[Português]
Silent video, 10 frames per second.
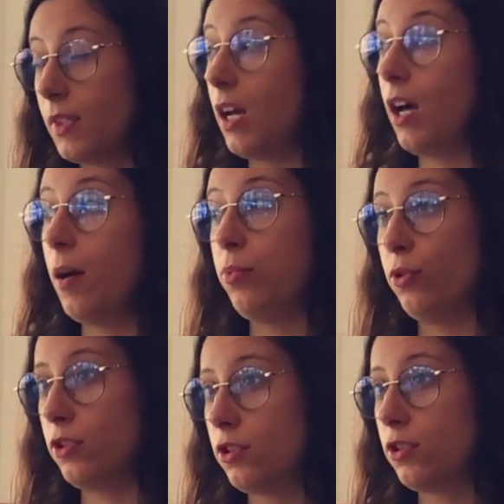ou
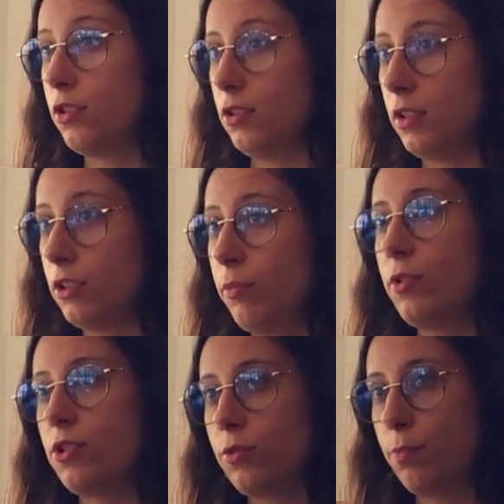seja, aproveitar
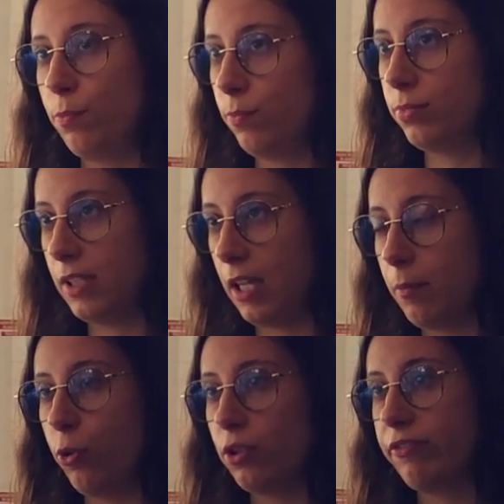a cozinha que existia